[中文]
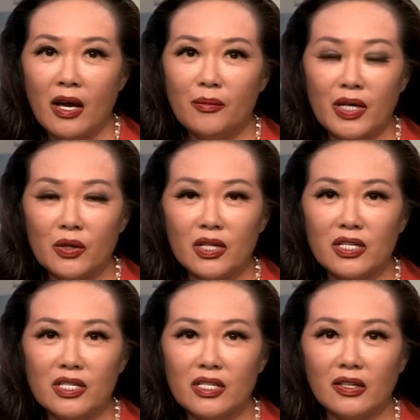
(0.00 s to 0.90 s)
没有
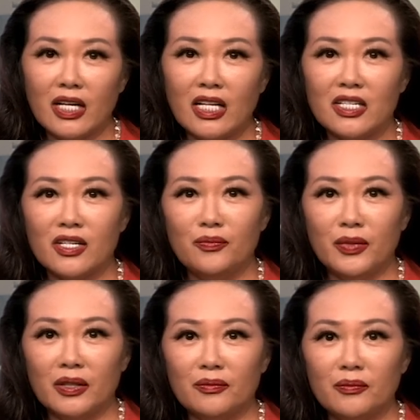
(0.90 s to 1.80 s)
人知道她的真
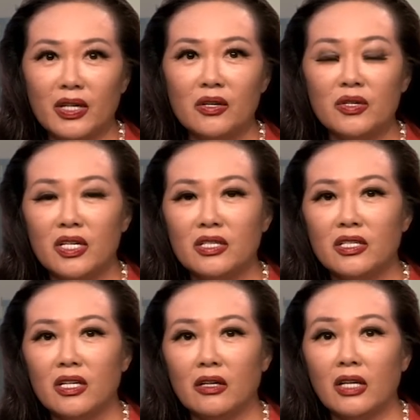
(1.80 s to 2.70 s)
名，没有人
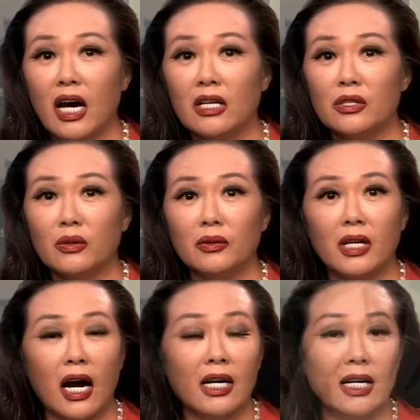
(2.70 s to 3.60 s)
知道她从
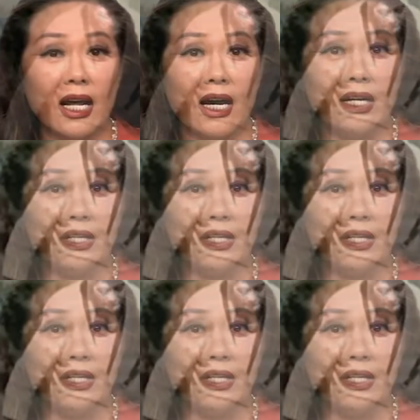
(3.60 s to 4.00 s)
哪里来，